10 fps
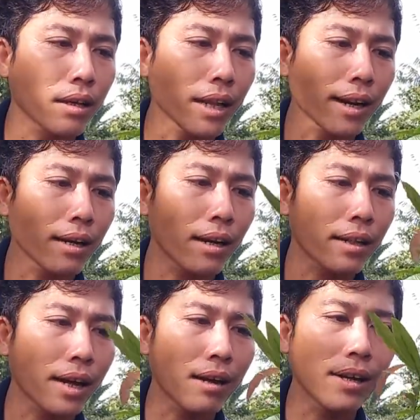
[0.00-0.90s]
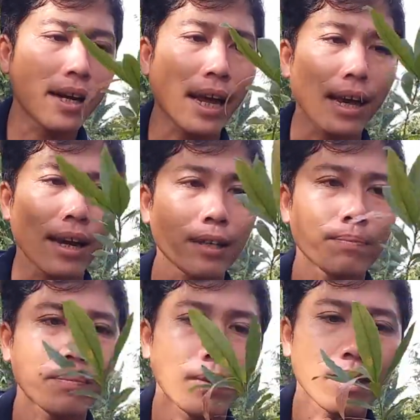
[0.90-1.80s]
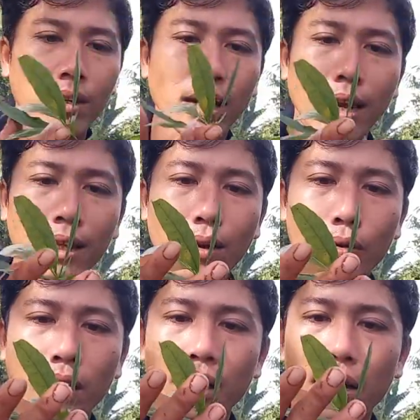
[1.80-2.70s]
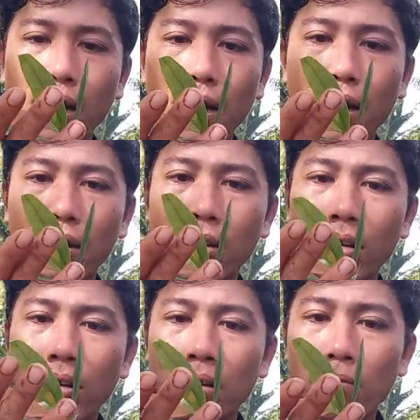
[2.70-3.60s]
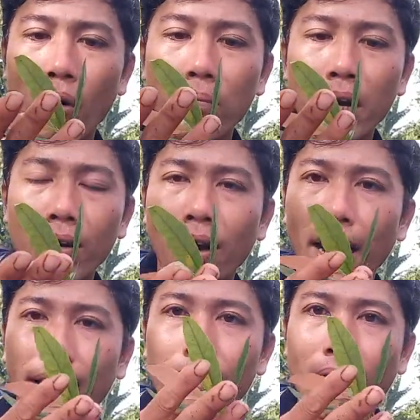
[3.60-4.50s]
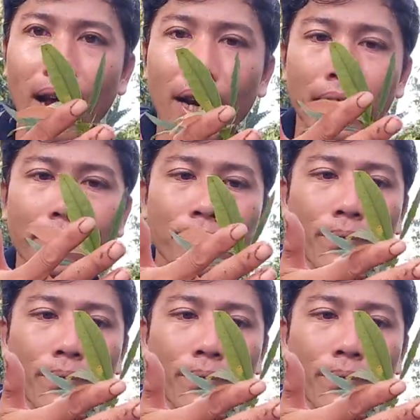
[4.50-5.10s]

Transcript: tháng tháng rưỡi hai tháng rồi cái này toàn chỉ là bón mới có hai đợt phân ha